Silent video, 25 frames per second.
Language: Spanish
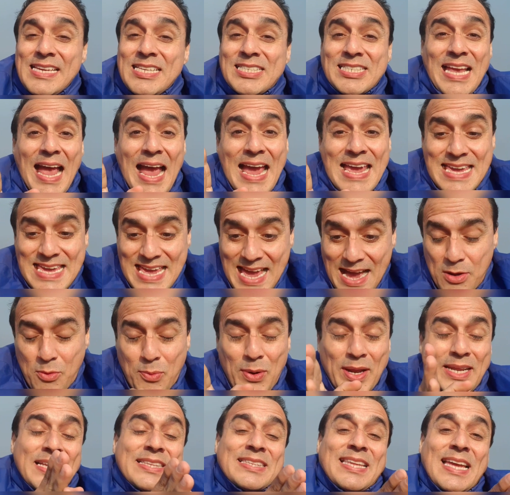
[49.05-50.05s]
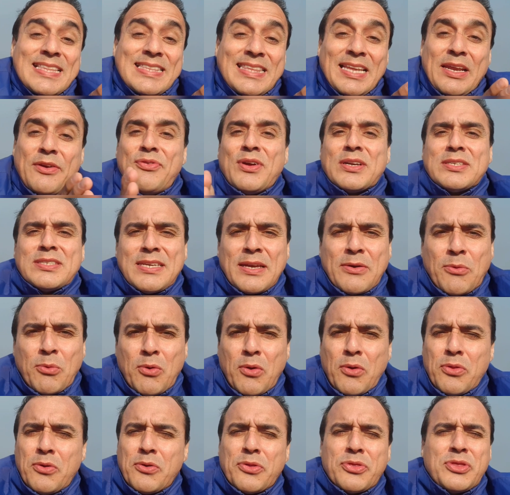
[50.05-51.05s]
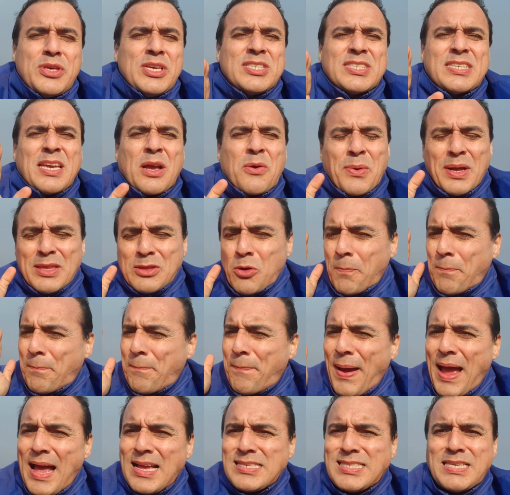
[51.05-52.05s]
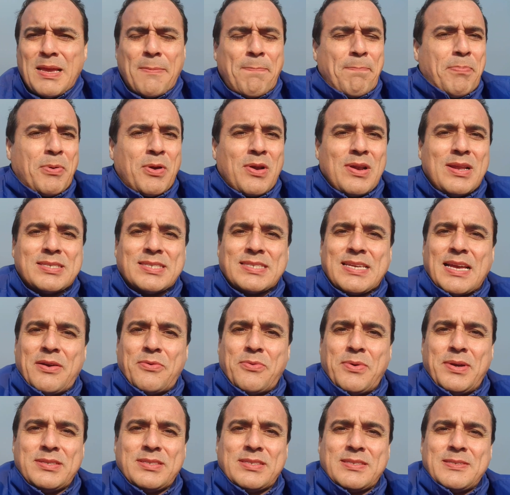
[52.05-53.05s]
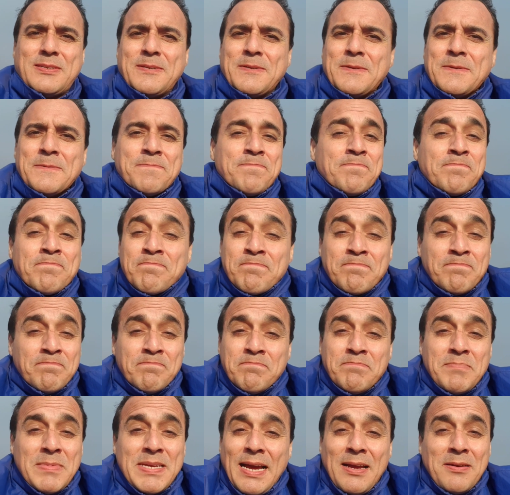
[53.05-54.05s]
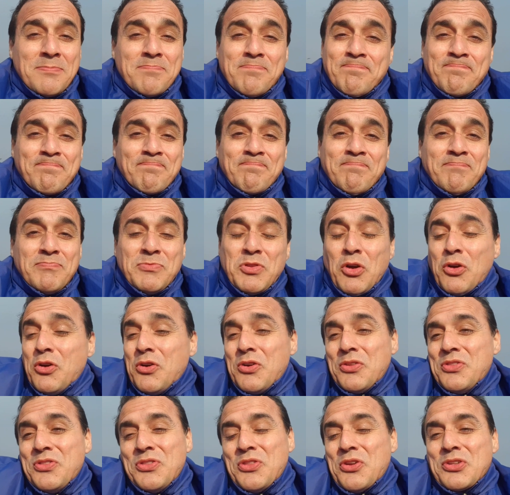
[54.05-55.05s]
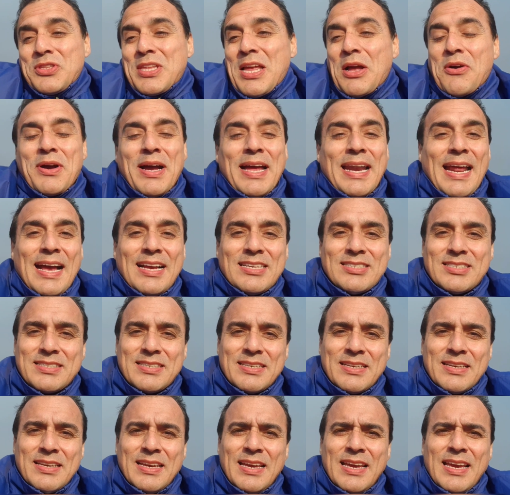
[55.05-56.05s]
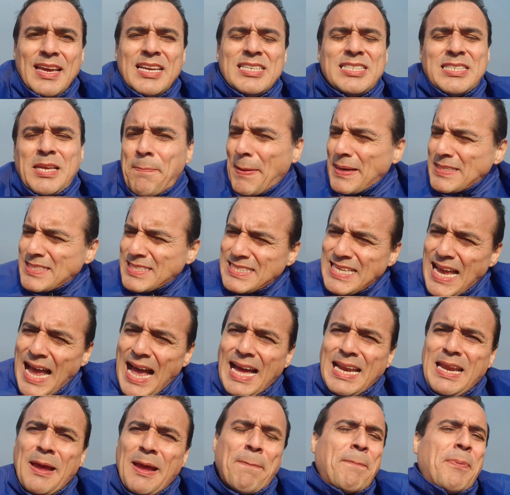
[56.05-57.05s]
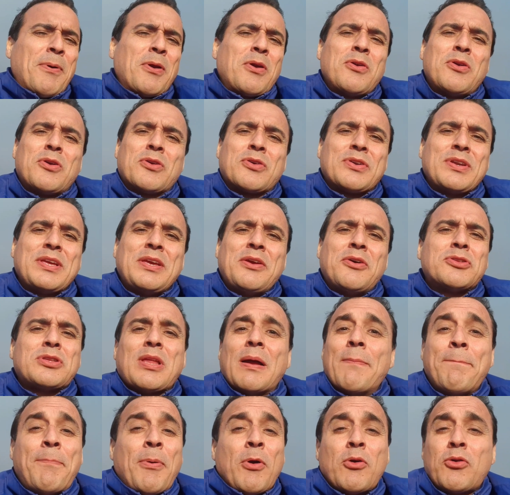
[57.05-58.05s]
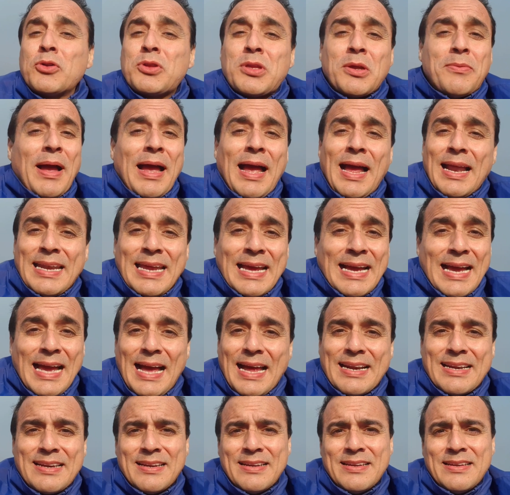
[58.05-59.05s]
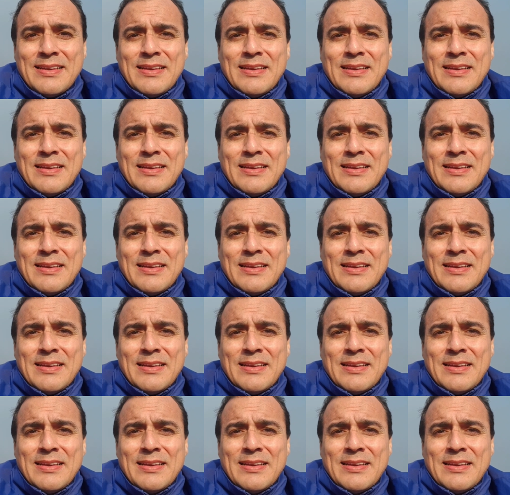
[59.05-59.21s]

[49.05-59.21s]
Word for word: Isaías 43, versículo 2 dice, cuando pases por las aguas, mira, no, no te ahogarás. Y si pasares por los ríos, tampoco te vas a negar.